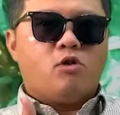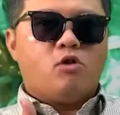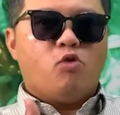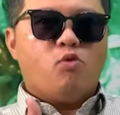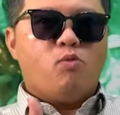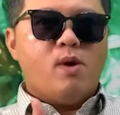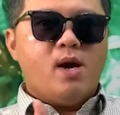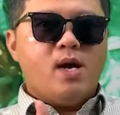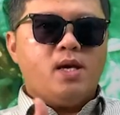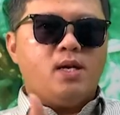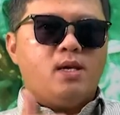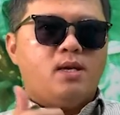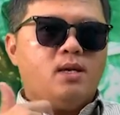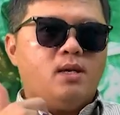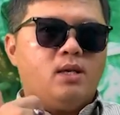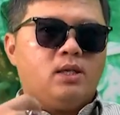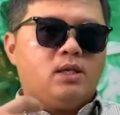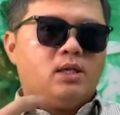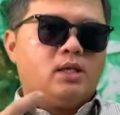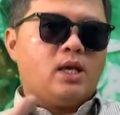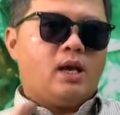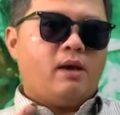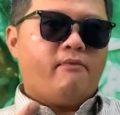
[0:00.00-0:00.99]
Ruby,
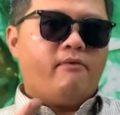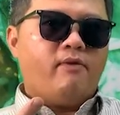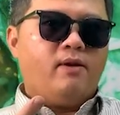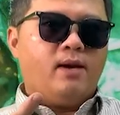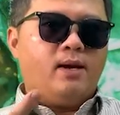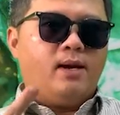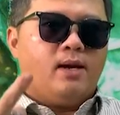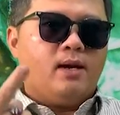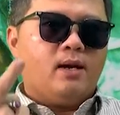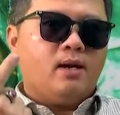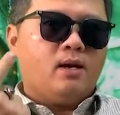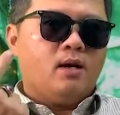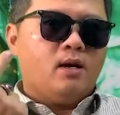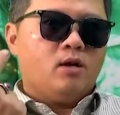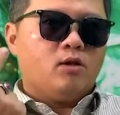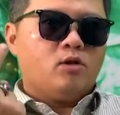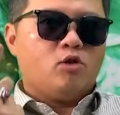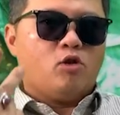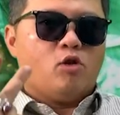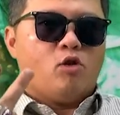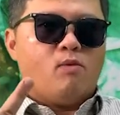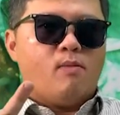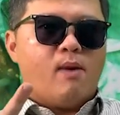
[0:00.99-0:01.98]
Sapphire
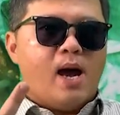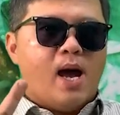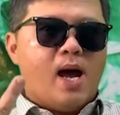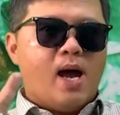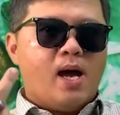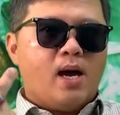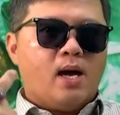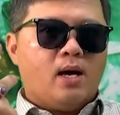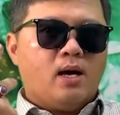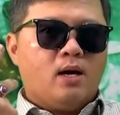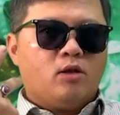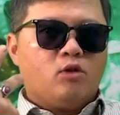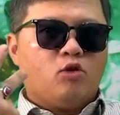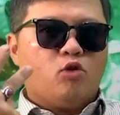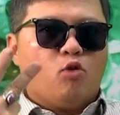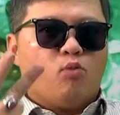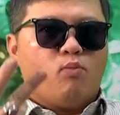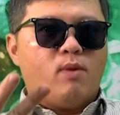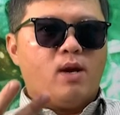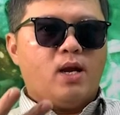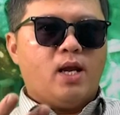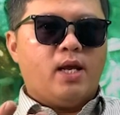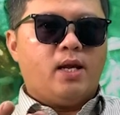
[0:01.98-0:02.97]
Toba,
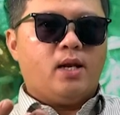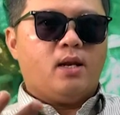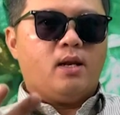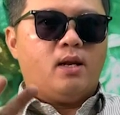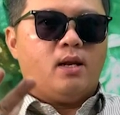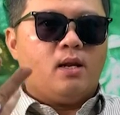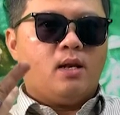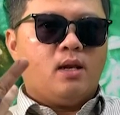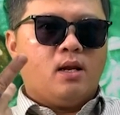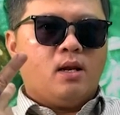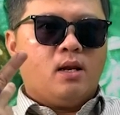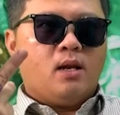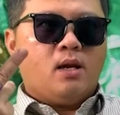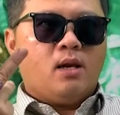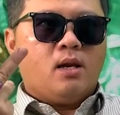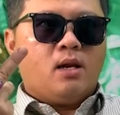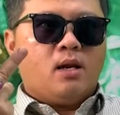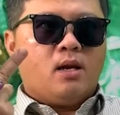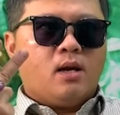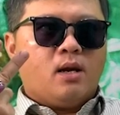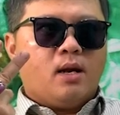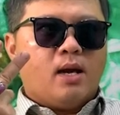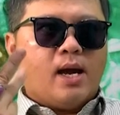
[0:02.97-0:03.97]
Phục Ma Linh,
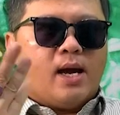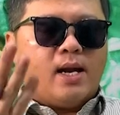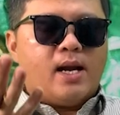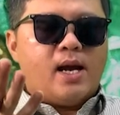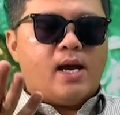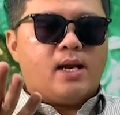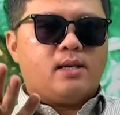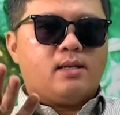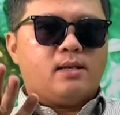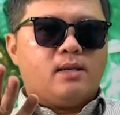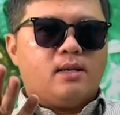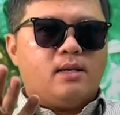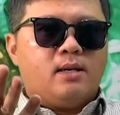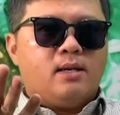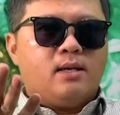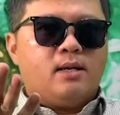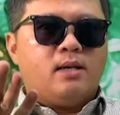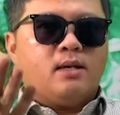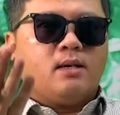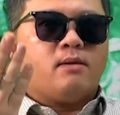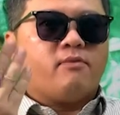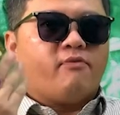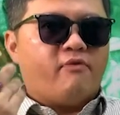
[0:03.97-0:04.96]
Granat
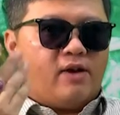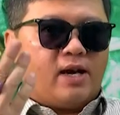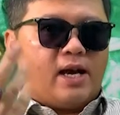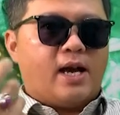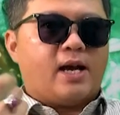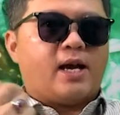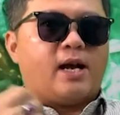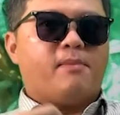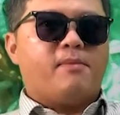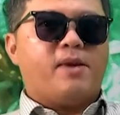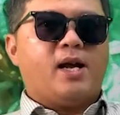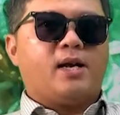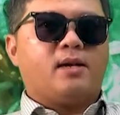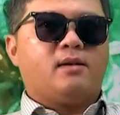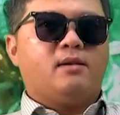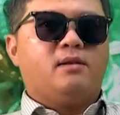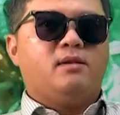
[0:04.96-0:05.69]
và cả Cẩm Thạch